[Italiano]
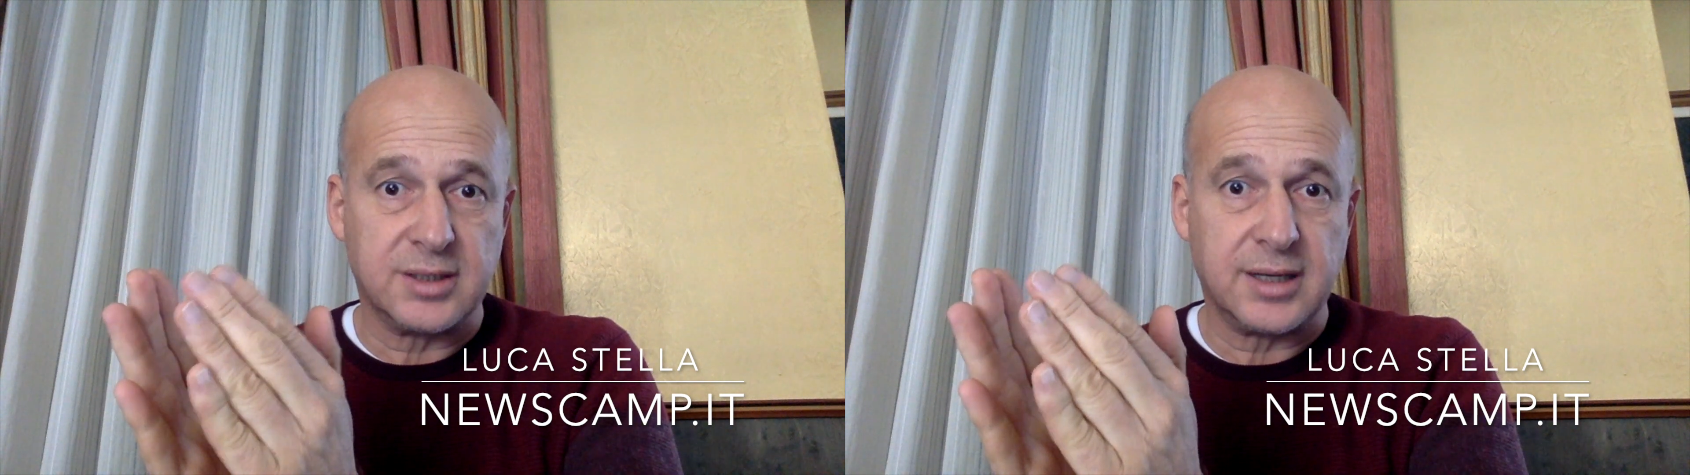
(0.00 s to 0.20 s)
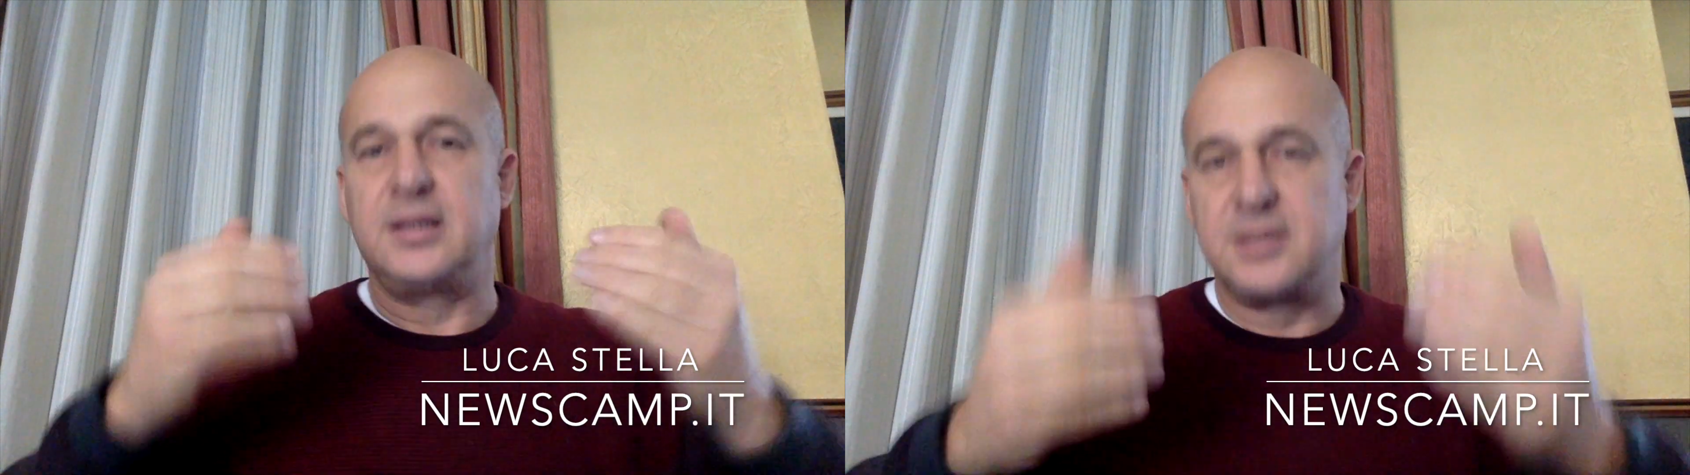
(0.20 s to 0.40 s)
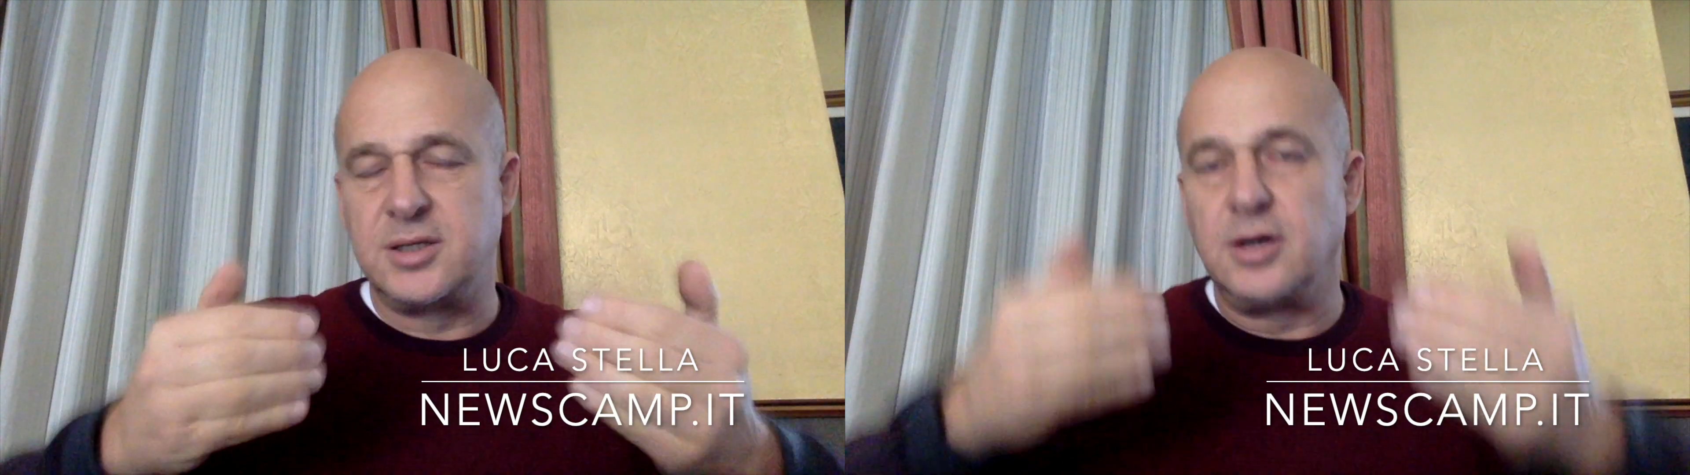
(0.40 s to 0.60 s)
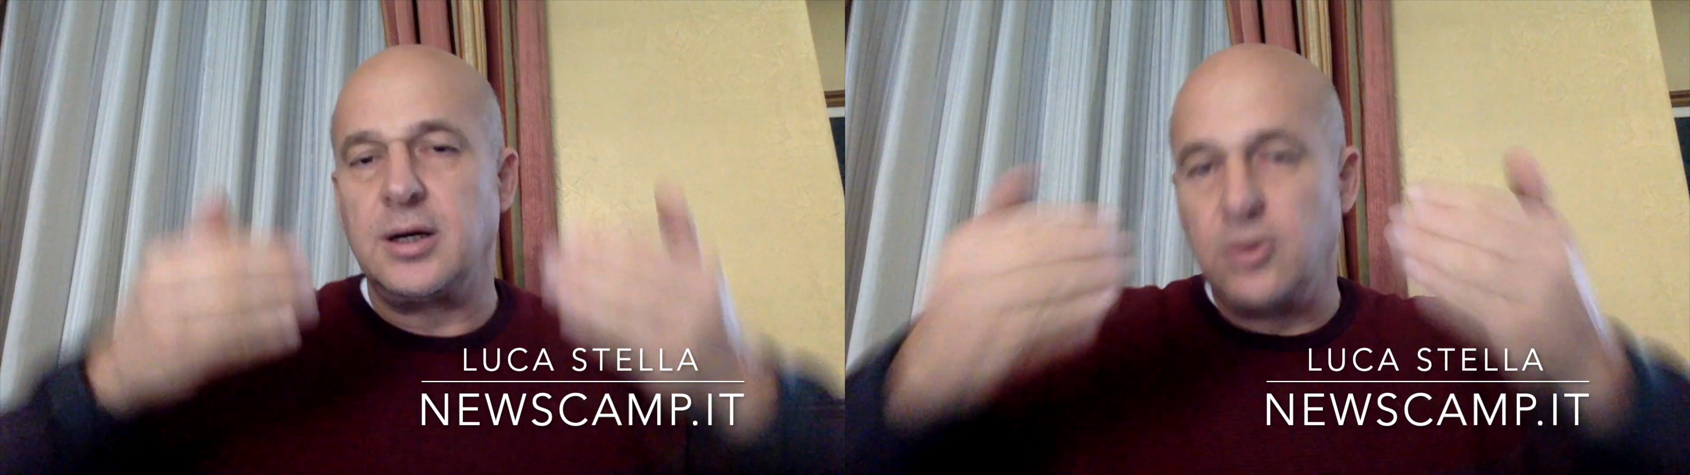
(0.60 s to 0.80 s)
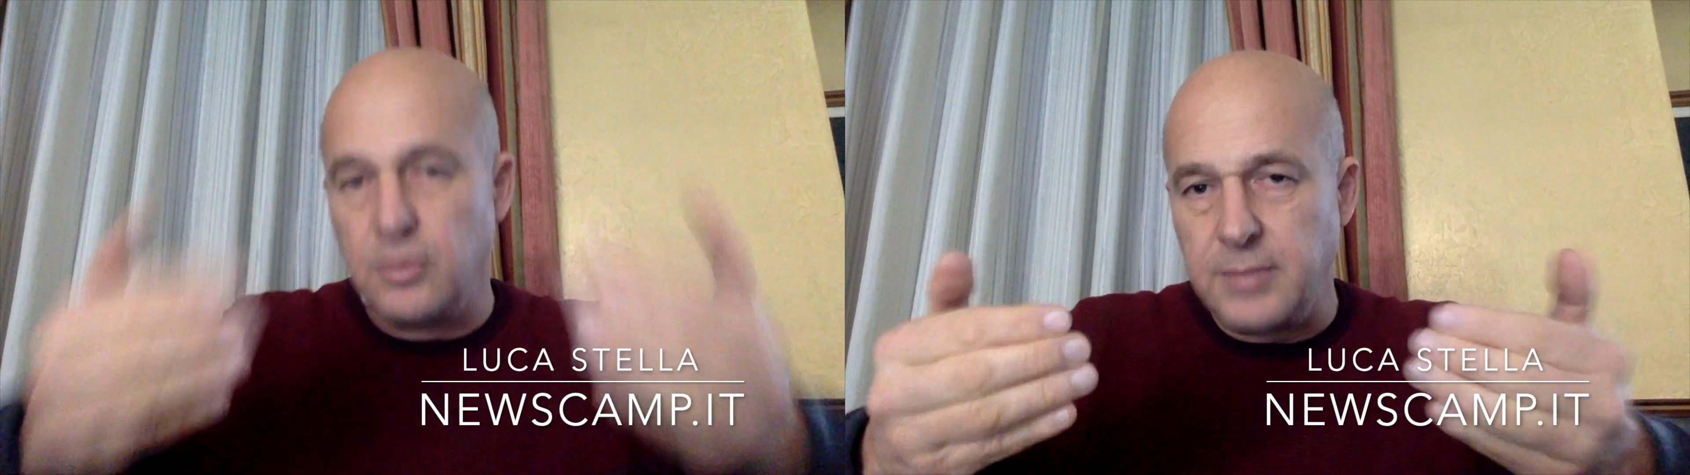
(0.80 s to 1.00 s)
Attenzione ai
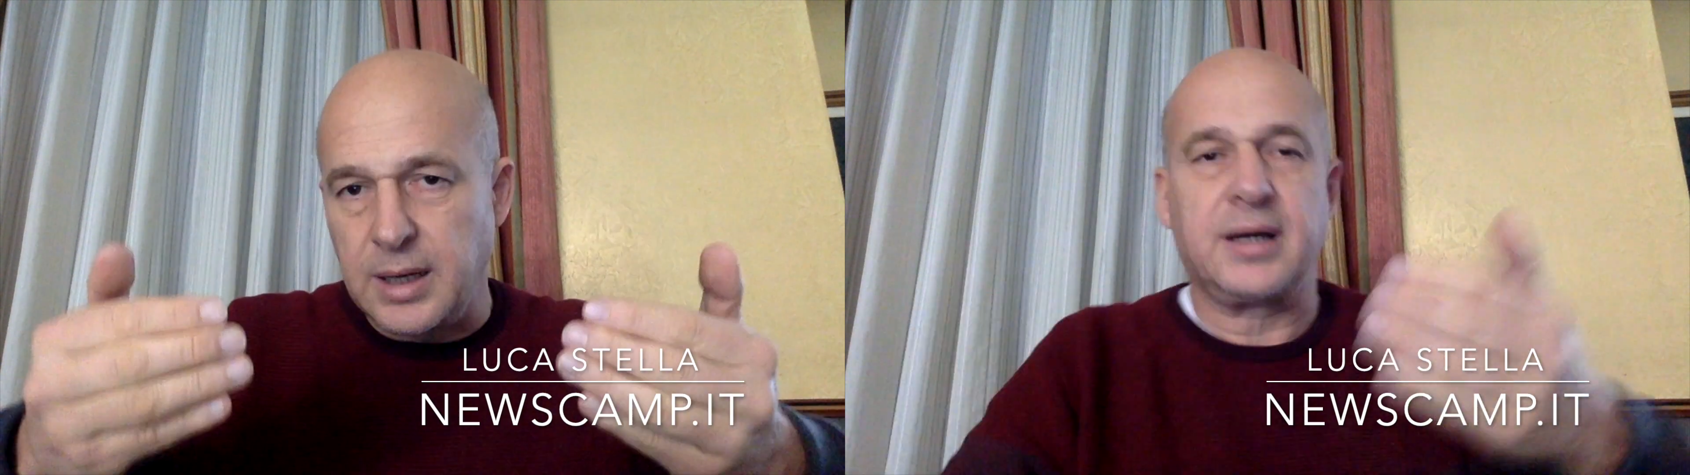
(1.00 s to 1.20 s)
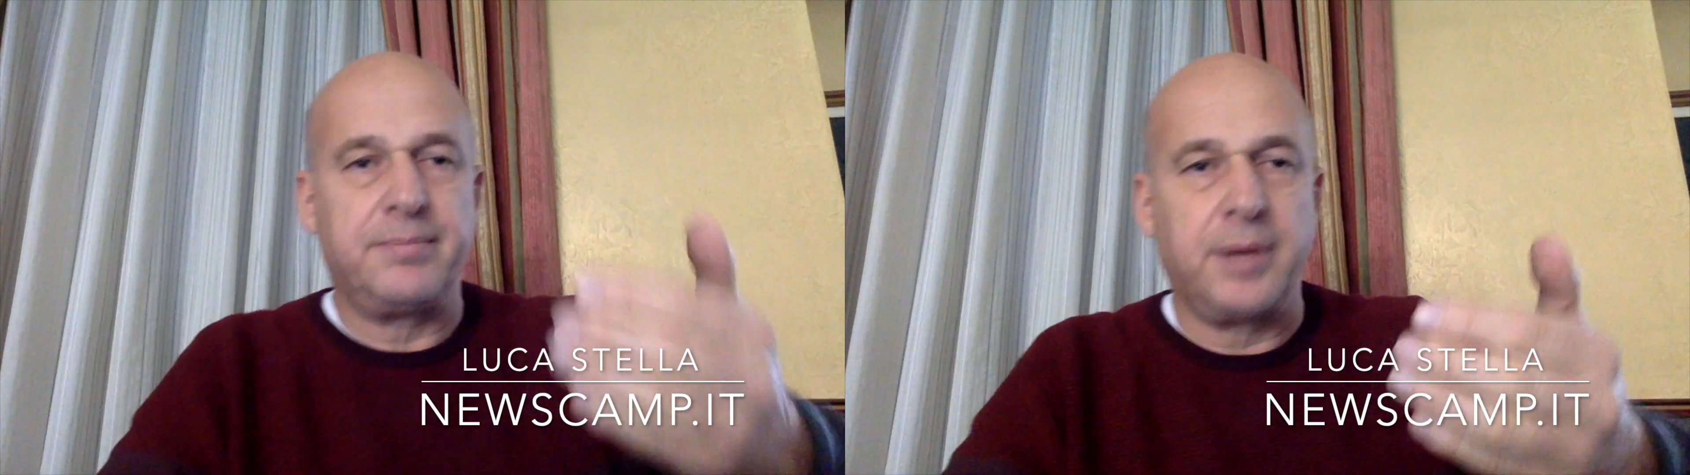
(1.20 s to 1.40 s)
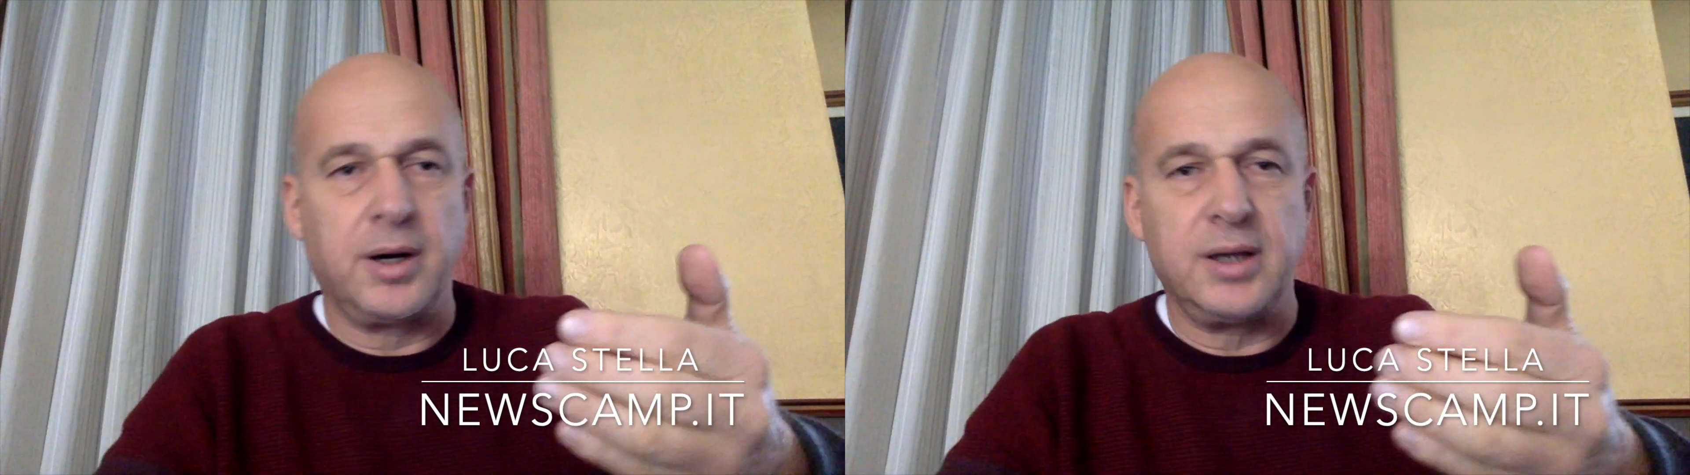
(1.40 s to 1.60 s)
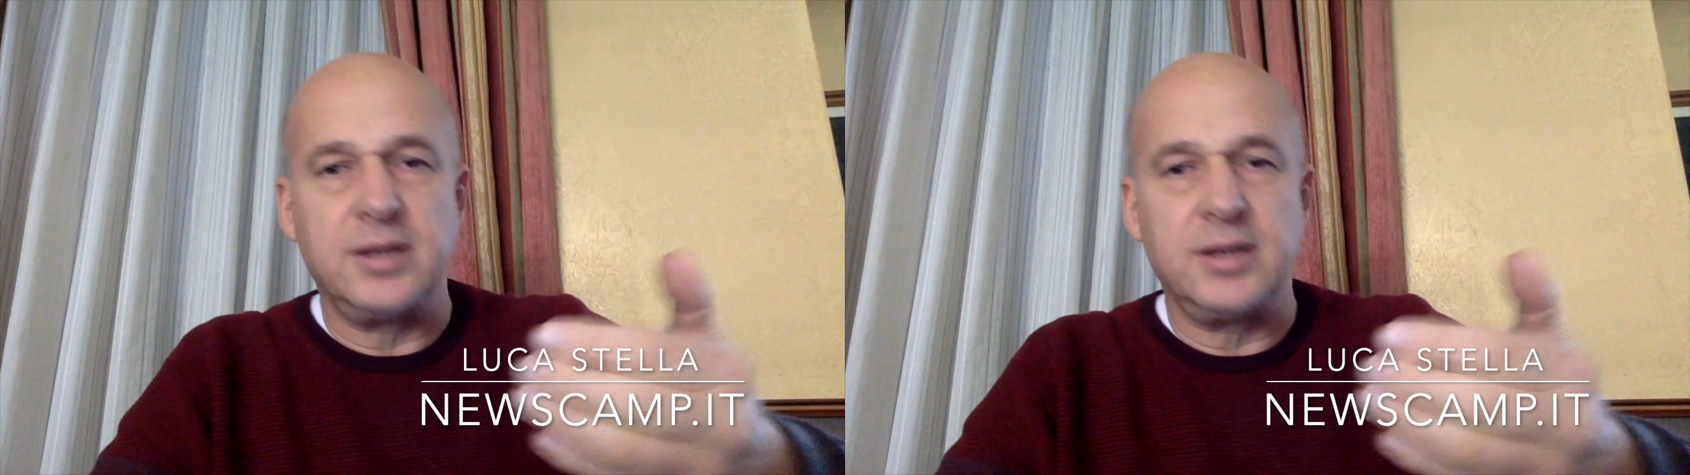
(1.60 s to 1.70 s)
numeri che poi